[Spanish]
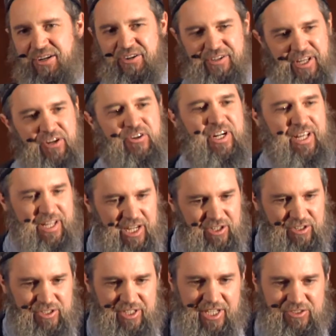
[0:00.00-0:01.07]
nos dejó
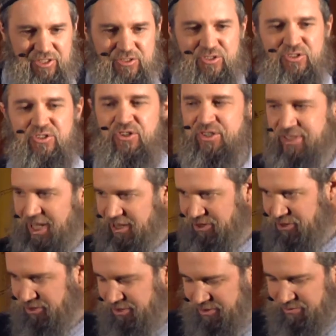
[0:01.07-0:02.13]
herederos, que son los
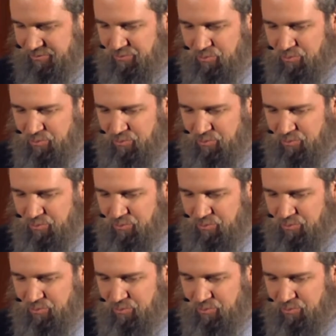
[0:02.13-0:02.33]
santos.